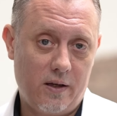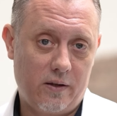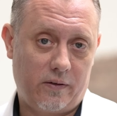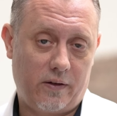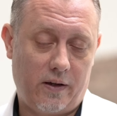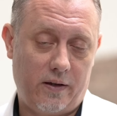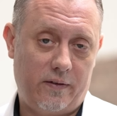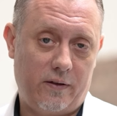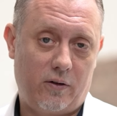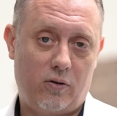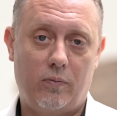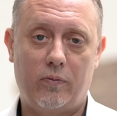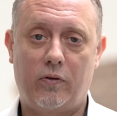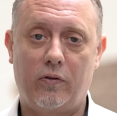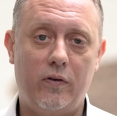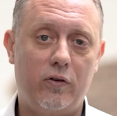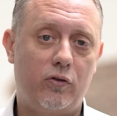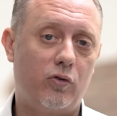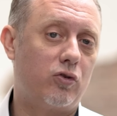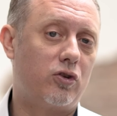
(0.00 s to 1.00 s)
Das heißt, da kommt
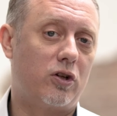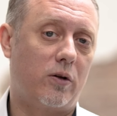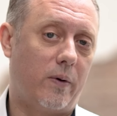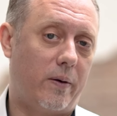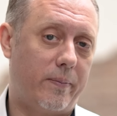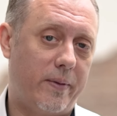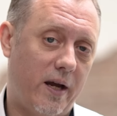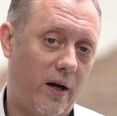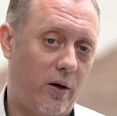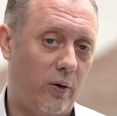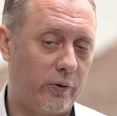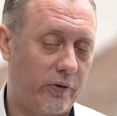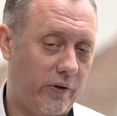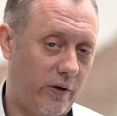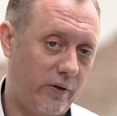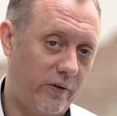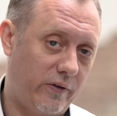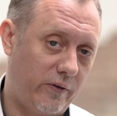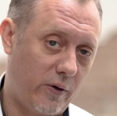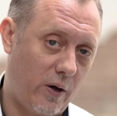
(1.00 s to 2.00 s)
sowieso schon mal mehr raus
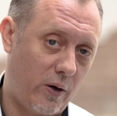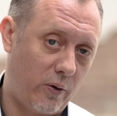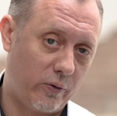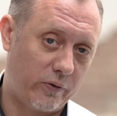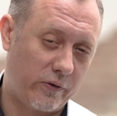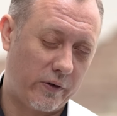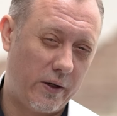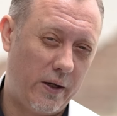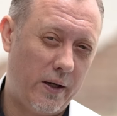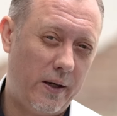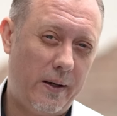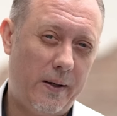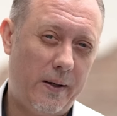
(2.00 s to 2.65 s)
als zu Hause.